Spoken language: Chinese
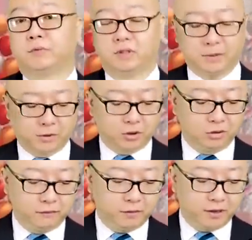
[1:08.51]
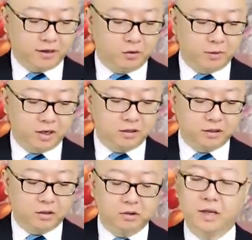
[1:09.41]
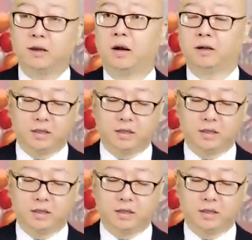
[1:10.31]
下面很多废话，我们还是挑着点啊。